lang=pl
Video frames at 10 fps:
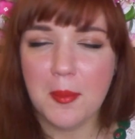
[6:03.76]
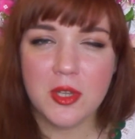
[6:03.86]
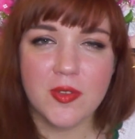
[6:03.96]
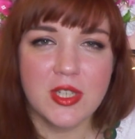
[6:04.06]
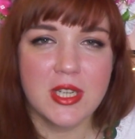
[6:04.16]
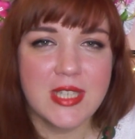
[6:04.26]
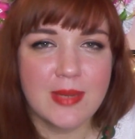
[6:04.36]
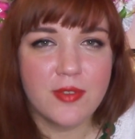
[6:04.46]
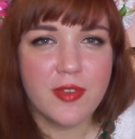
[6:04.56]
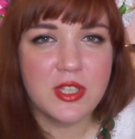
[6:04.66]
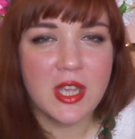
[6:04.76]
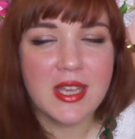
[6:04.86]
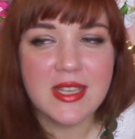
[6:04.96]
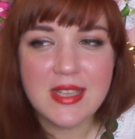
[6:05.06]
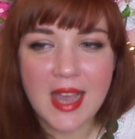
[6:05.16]
ponieważ jak sami wiecie, wiecie,
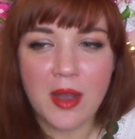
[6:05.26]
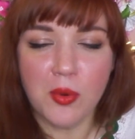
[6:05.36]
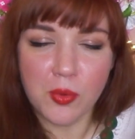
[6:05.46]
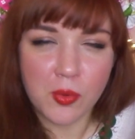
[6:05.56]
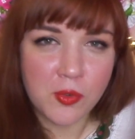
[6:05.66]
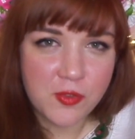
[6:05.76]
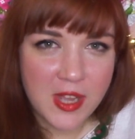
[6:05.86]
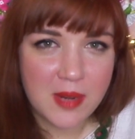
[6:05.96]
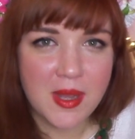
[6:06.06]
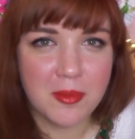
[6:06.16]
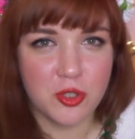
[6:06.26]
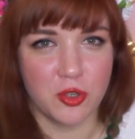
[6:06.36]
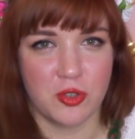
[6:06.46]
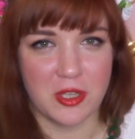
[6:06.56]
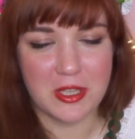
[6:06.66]
ja uwielbiam
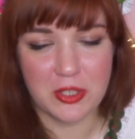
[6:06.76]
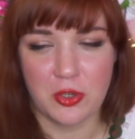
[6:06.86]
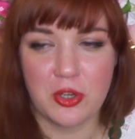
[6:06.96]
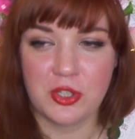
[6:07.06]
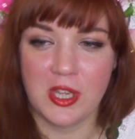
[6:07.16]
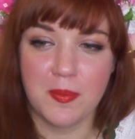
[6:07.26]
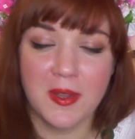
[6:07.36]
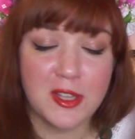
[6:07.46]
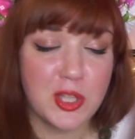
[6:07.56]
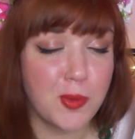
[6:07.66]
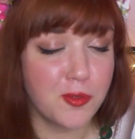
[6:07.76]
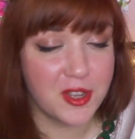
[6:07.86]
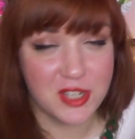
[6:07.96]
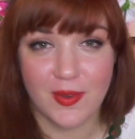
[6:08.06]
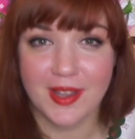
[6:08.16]
książki historyczne i będę to
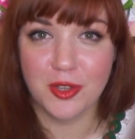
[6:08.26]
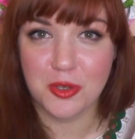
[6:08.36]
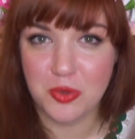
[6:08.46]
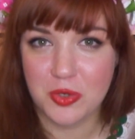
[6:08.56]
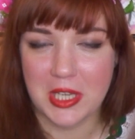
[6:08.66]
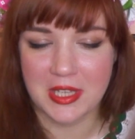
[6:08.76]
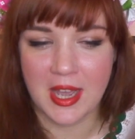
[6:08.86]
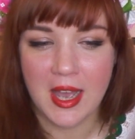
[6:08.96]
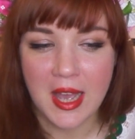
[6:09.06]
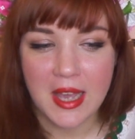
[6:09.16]
powtarzała do znudzenia